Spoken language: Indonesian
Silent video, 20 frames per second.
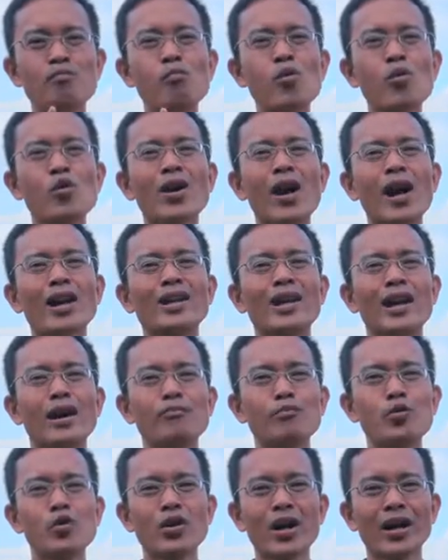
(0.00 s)
muka
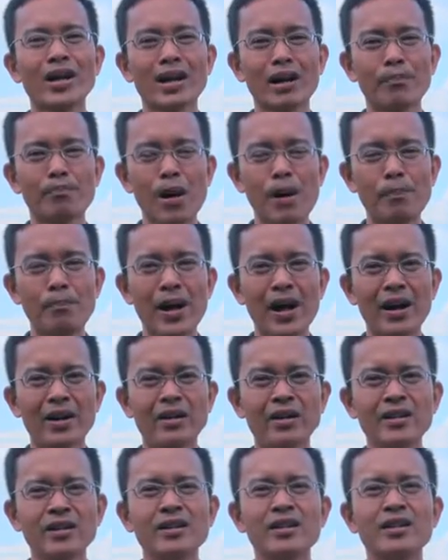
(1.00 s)
dengan muka dengan Bapa
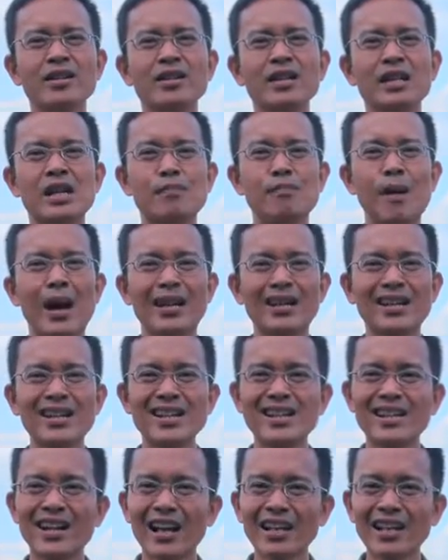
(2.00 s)

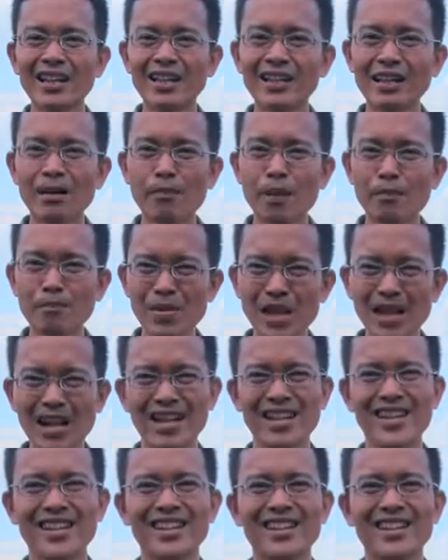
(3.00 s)
dibandingkan kita memilih